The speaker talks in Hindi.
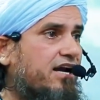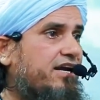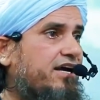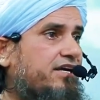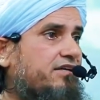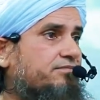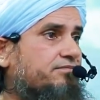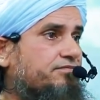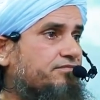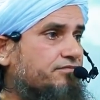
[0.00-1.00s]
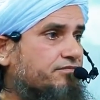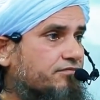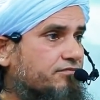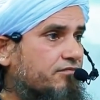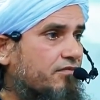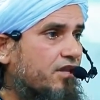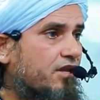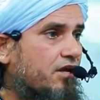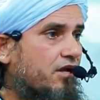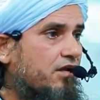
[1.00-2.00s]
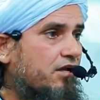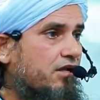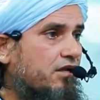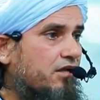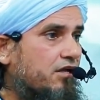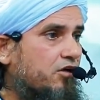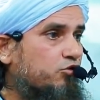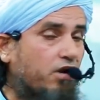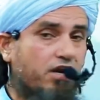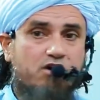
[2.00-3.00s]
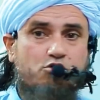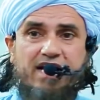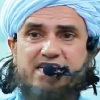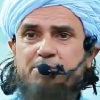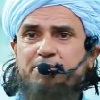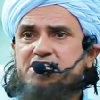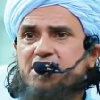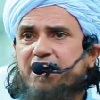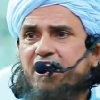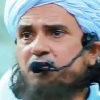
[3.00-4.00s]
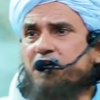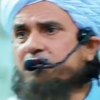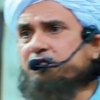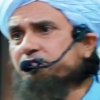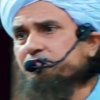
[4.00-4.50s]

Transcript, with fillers: करना है तो अल्लाह को कैसे पहचानना है भाई